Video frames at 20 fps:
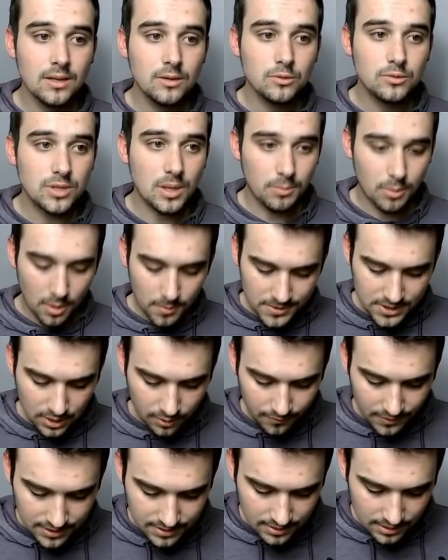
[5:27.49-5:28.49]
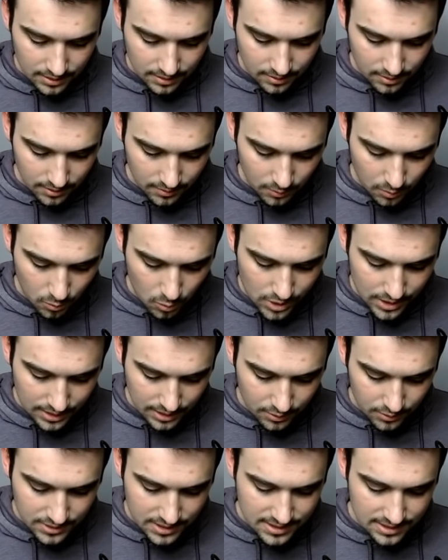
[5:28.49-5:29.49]
Tout simplement parce qu'en fait oui, il
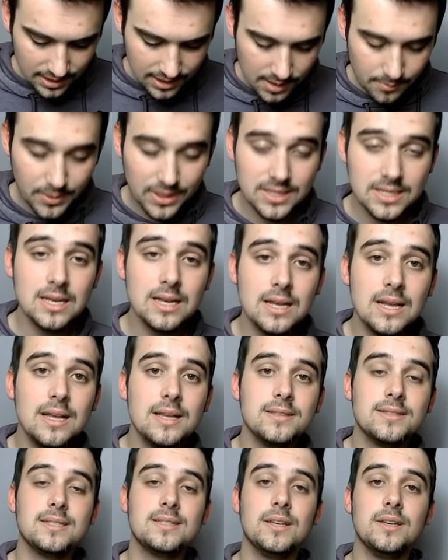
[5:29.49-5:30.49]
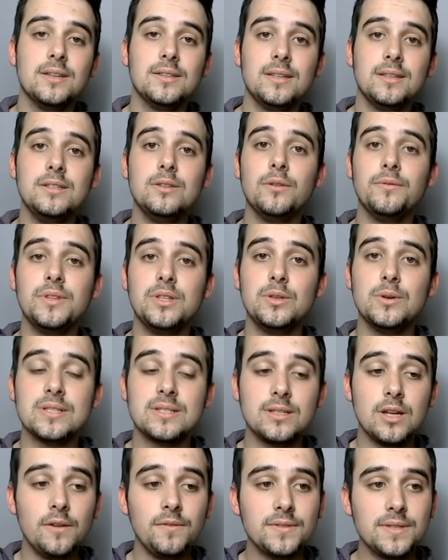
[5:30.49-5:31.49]
y a aussi ça qui est pas dit, c'est que ça a été dit dans vidéo de
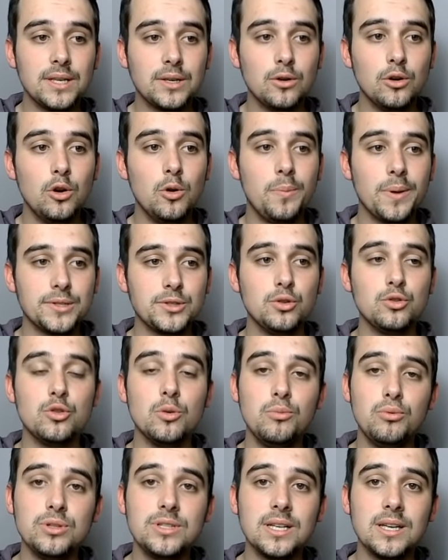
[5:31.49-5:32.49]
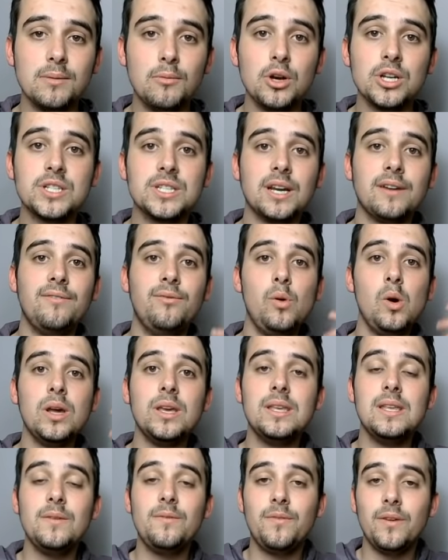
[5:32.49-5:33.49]
c'est que le perso se booste également à chaque fois
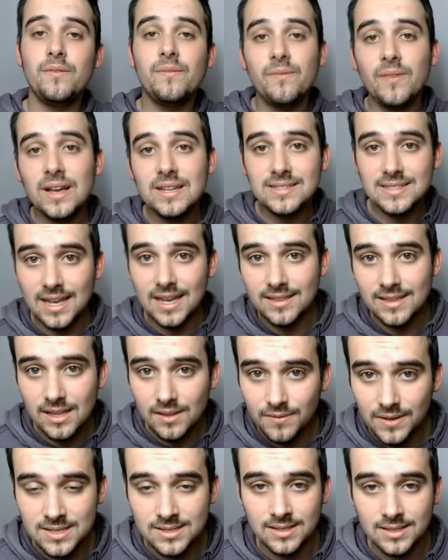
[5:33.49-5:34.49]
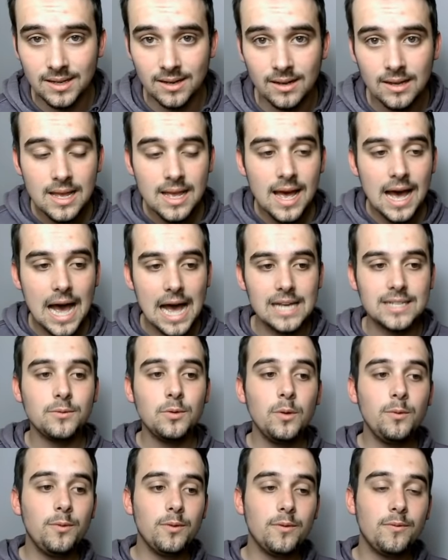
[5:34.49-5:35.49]
qu'il fait face à un adversaire. À chaque
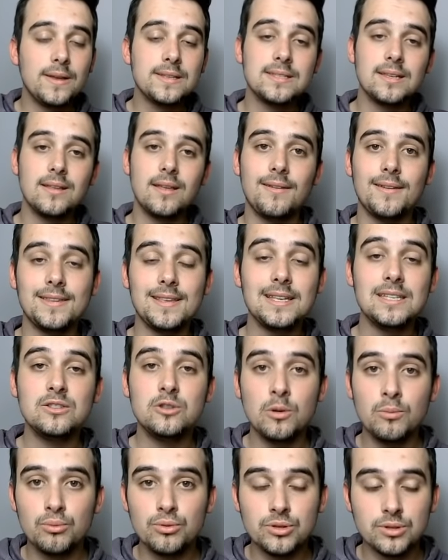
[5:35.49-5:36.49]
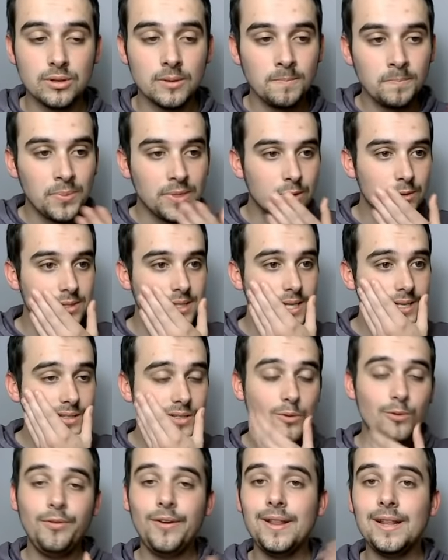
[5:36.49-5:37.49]
fois qu'il fait face à un adversaire, il se booste. Donc c'est-à-dire
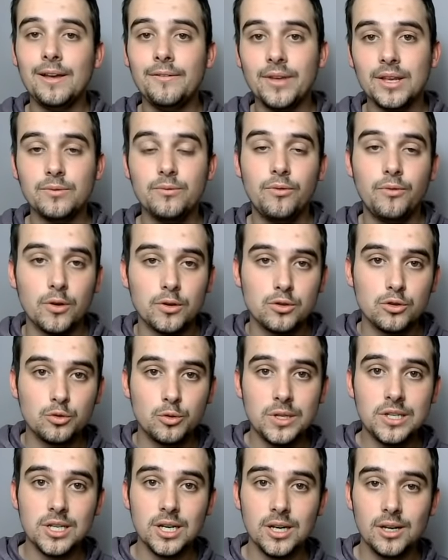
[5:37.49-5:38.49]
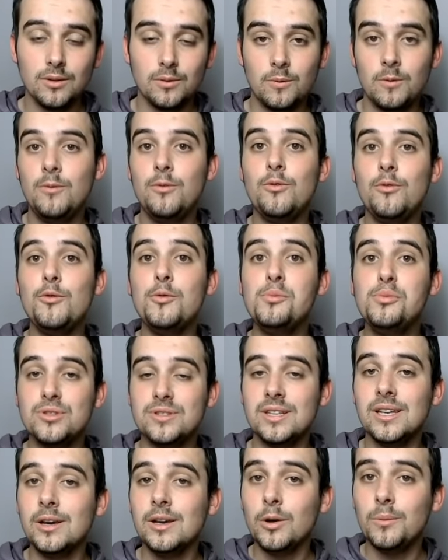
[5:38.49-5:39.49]
si vous faites la verte, force switch, donc vous vous
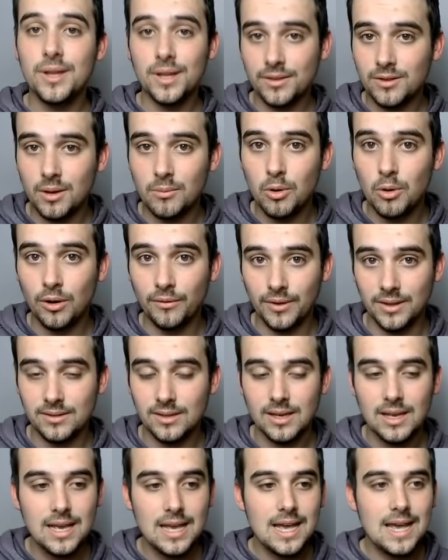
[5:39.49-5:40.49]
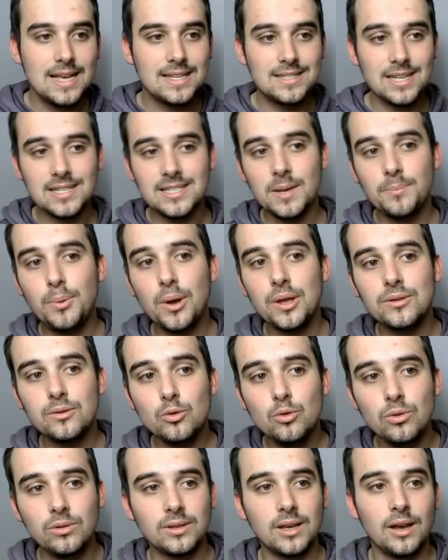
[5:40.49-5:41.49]
boostez obligatoirement en fait. Et ça, ça peut être
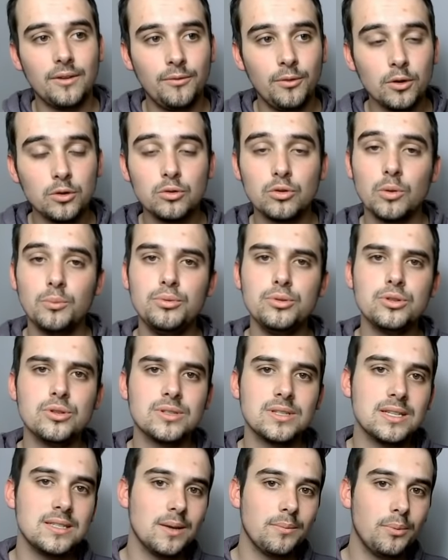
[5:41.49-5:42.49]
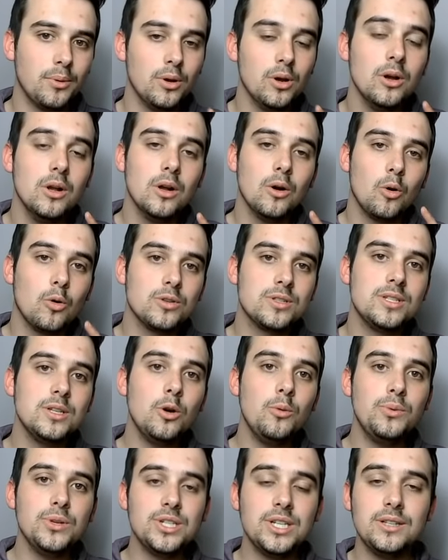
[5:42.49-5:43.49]
ultra fort, d'autant plus que ça, ça peut aussi
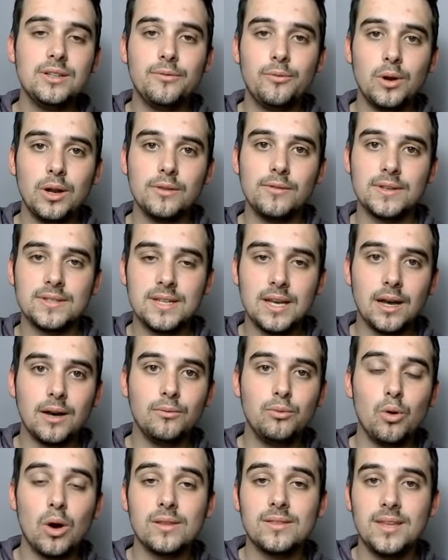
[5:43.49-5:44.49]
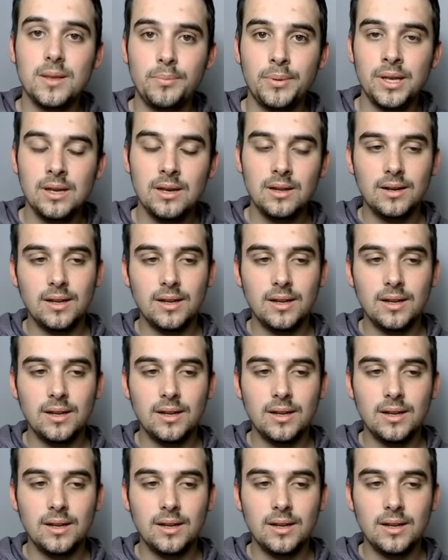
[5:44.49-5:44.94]
obliger des fois l'adversaire à vouloir TP.